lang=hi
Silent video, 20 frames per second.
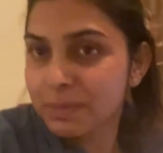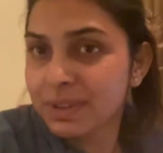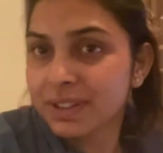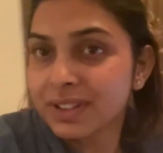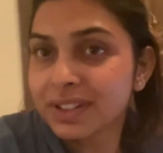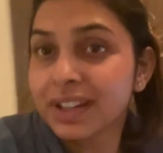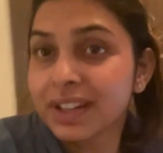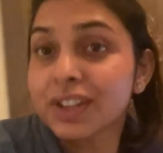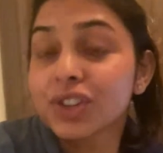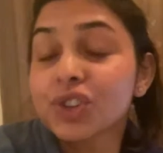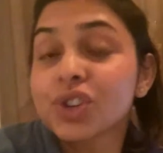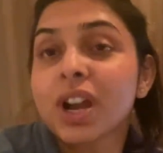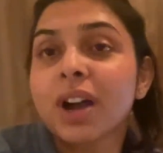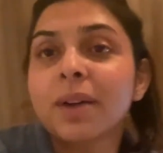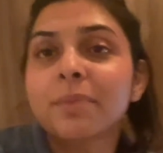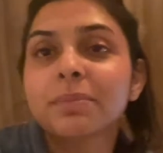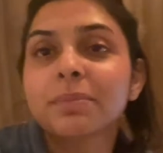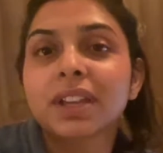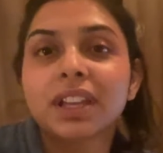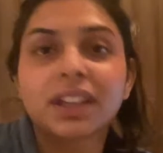बज रहे हैं शाम
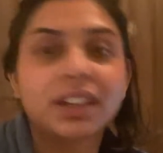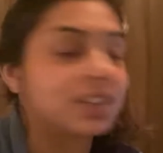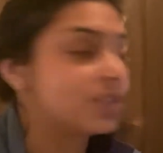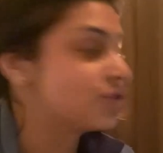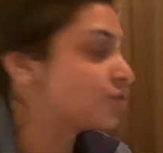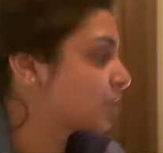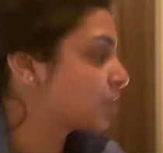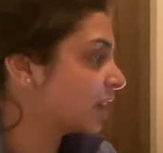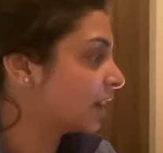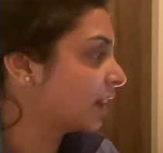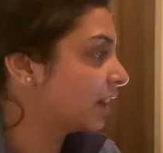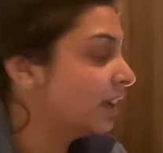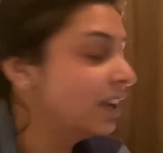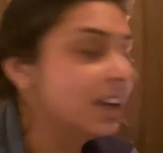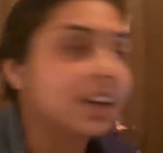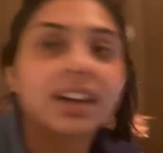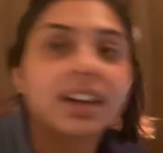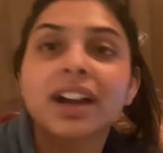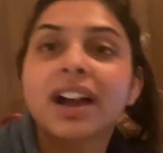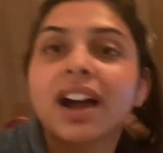के छः
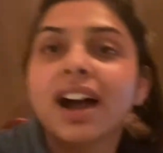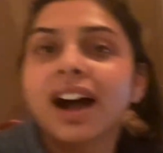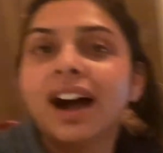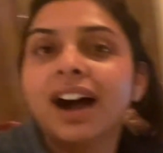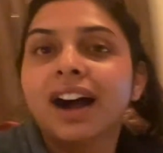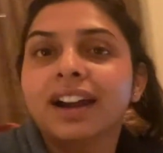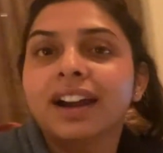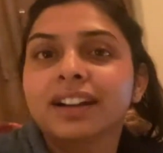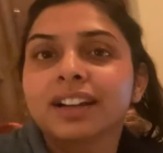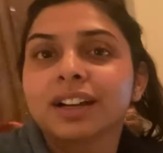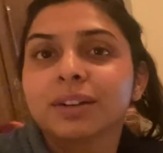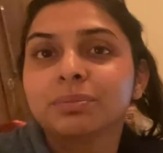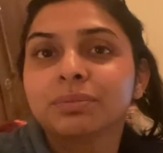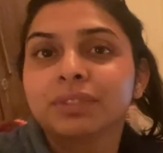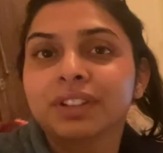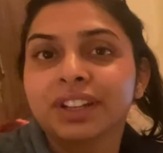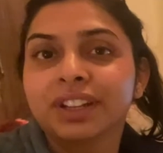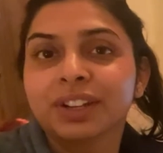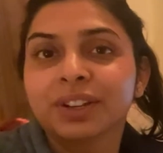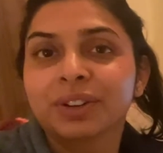एंड आप
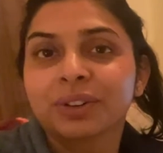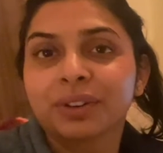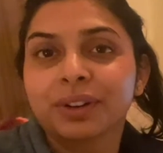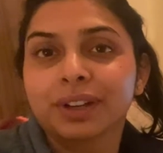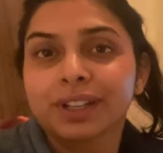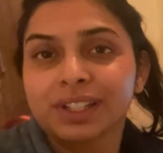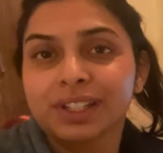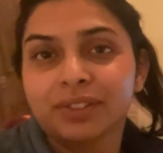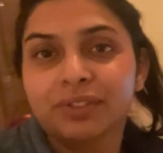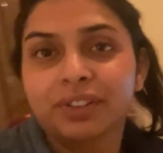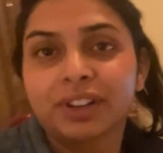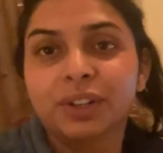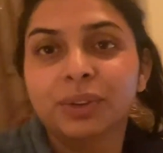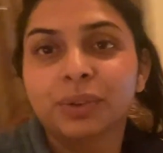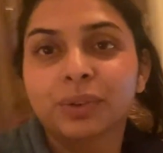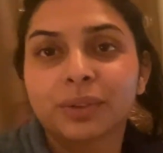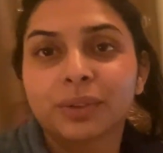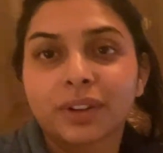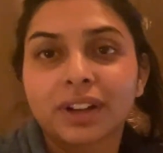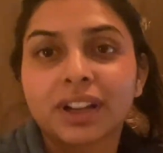देख रहे हो ये वीडियो
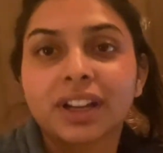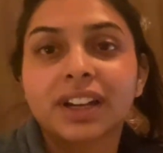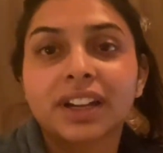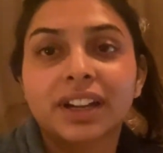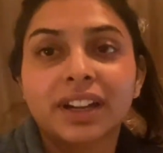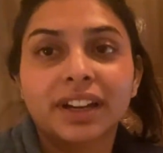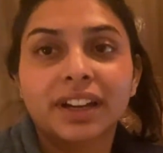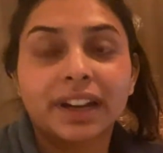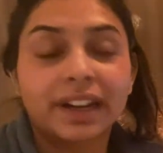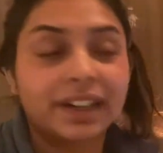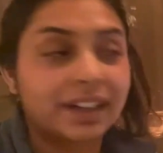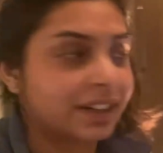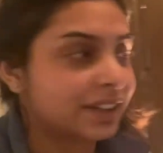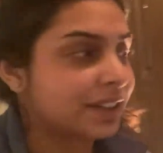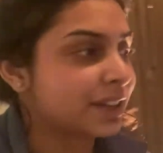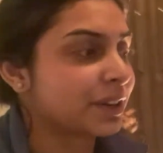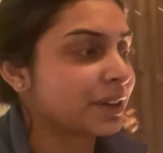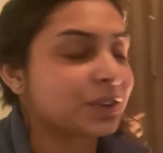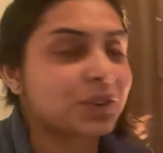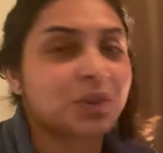एडिट
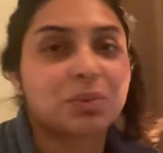कर रही हूँ